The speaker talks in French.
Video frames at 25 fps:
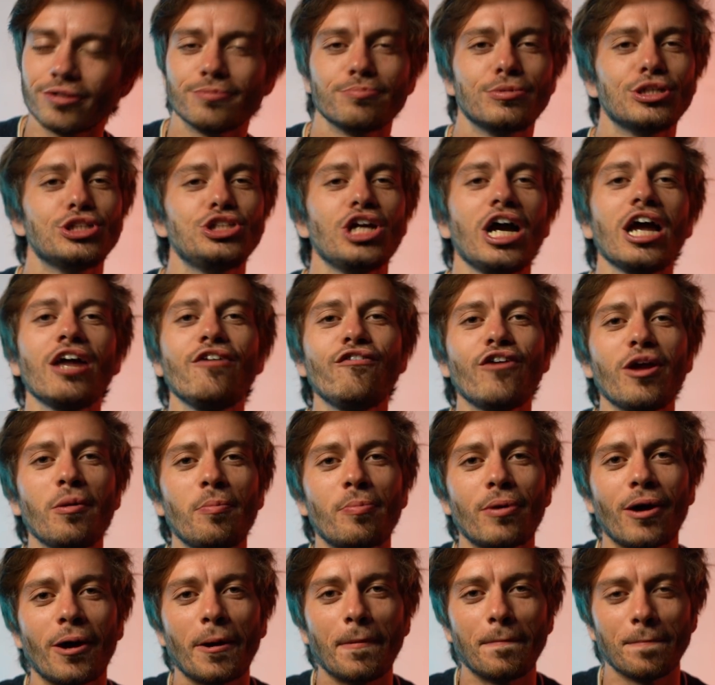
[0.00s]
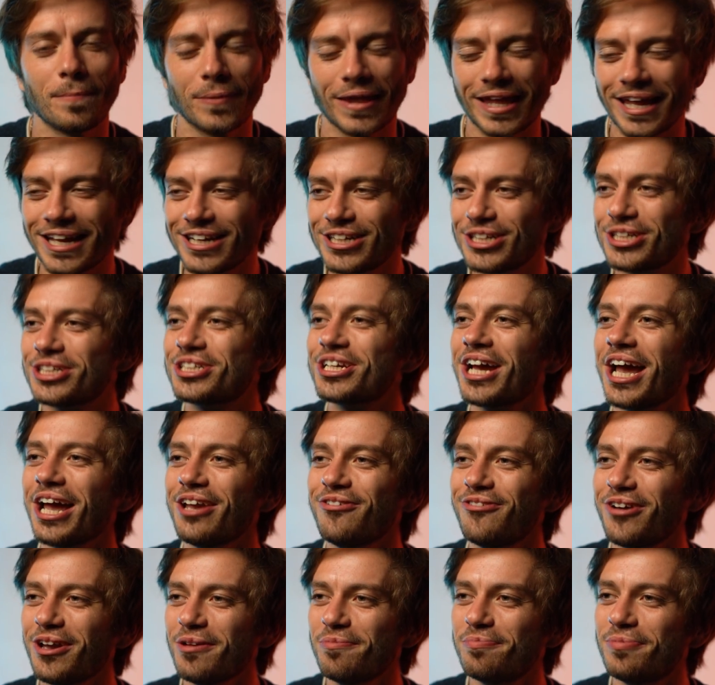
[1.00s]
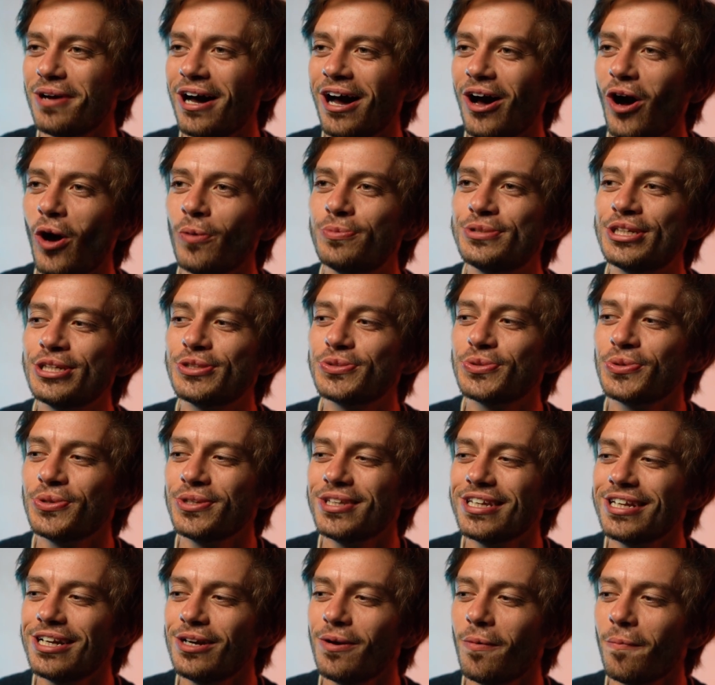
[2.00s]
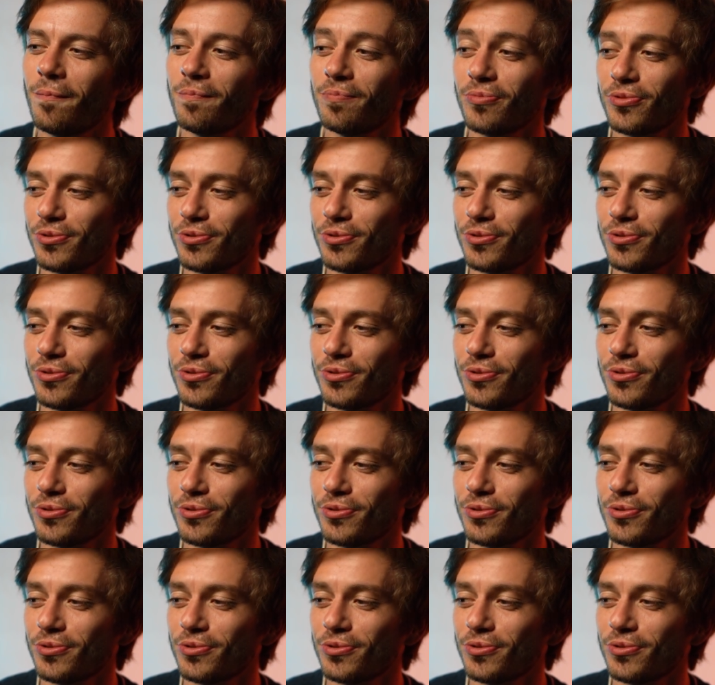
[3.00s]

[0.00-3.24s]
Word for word: Mais j'arriverai pas. Hein, j'y arriverai pas. Obsessionnel.